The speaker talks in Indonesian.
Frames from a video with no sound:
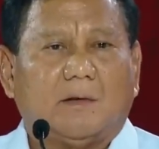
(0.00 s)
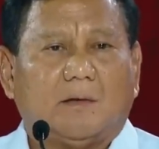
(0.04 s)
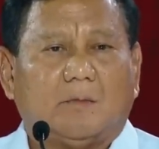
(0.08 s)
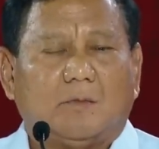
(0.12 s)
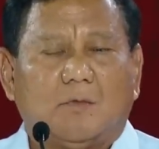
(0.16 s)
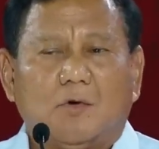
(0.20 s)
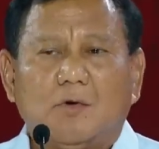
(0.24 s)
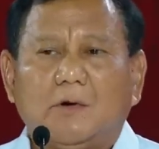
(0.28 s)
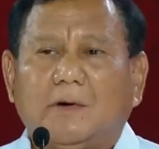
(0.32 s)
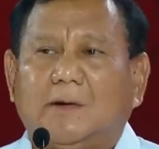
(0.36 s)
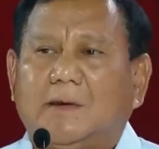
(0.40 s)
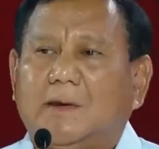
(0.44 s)

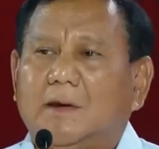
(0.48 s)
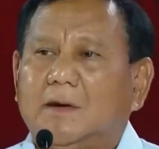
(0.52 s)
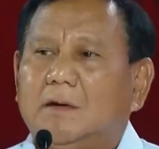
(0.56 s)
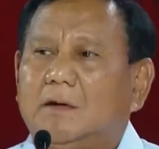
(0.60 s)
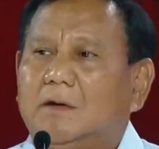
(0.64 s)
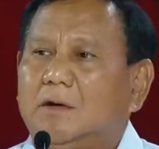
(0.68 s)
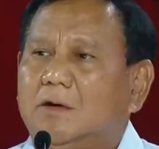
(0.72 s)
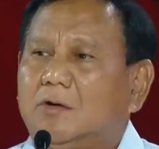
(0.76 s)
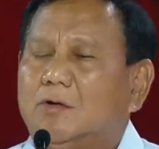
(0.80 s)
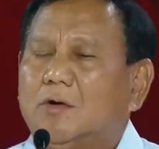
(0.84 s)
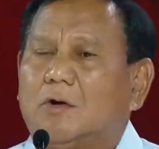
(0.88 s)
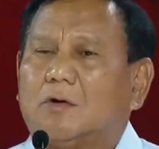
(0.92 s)

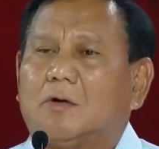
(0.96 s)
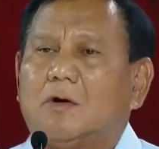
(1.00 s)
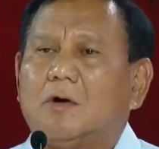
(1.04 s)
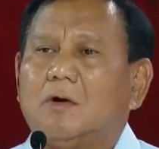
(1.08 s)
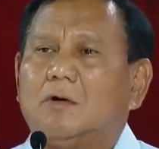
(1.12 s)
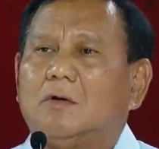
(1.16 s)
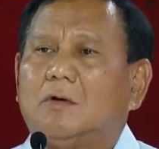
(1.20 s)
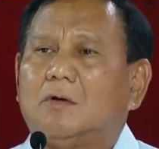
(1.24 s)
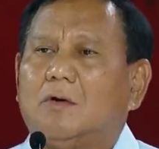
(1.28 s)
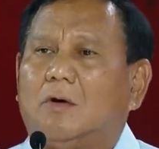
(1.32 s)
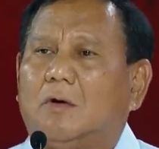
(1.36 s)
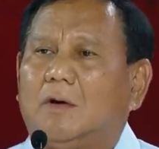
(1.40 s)
Mungkin
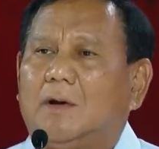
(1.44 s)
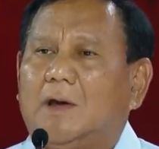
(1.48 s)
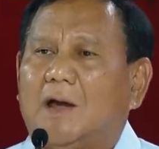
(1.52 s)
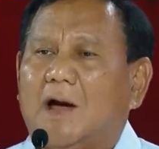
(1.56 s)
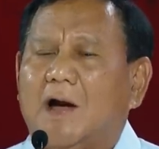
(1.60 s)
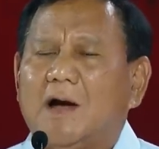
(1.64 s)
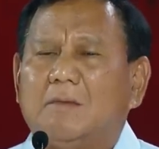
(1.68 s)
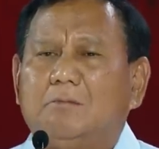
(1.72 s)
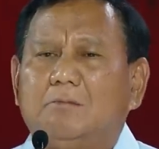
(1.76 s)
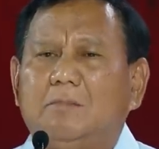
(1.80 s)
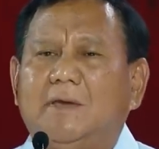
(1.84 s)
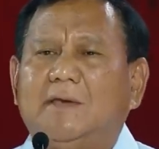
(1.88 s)
didorong oleh
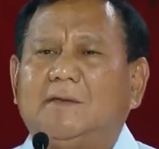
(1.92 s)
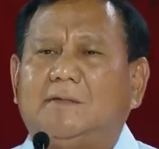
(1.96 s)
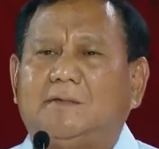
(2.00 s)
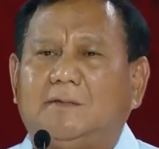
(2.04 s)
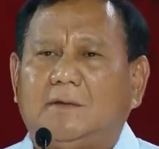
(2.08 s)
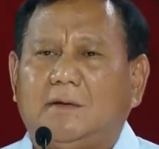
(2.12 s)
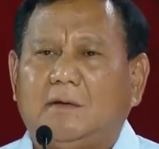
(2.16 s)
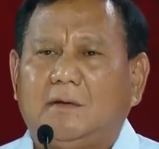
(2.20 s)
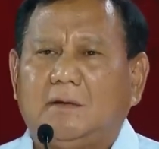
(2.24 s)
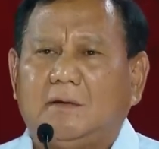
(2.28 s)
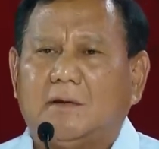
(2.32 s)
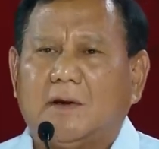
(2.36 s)

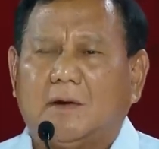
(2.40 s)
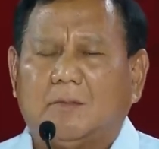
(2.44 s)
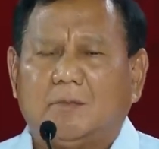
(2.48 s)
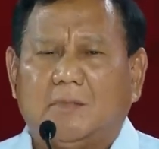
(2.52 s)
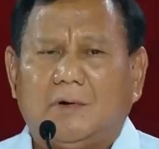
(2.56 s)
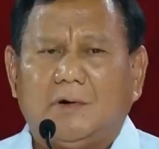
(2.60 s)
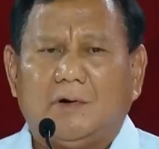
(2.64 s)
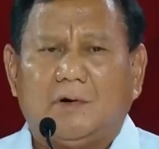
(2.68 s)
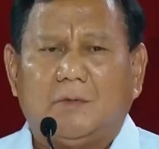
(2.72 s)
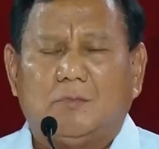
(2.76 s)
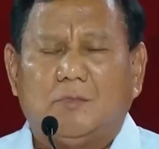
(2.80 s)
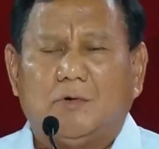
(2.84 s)
ambisi yang
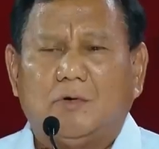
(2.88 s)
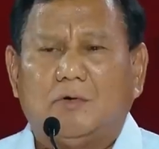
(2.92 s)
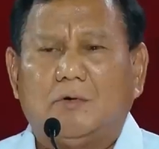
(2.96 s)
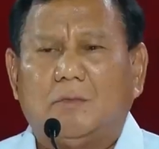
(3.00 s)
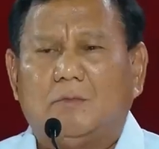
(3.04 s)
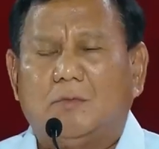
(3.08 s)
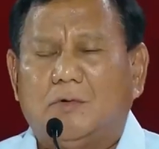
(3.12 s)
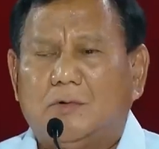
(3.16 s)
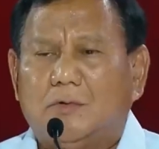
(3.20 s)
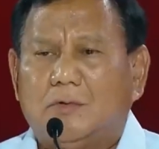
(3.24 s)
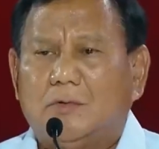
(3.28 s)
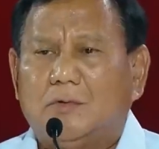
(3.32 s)

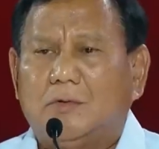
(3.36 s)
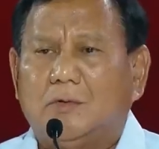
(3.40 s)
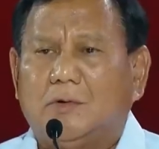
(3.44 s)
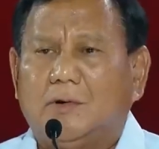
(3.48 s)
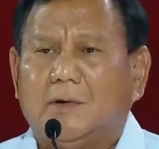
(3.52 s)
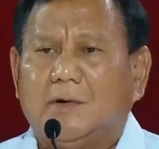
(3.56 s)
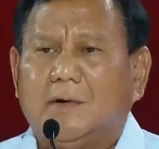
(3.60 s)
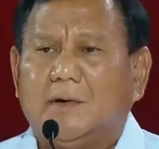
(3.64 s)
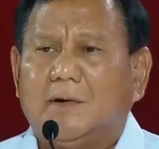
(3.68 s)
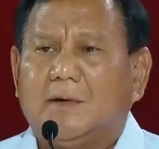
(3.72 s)
menggebu-gebu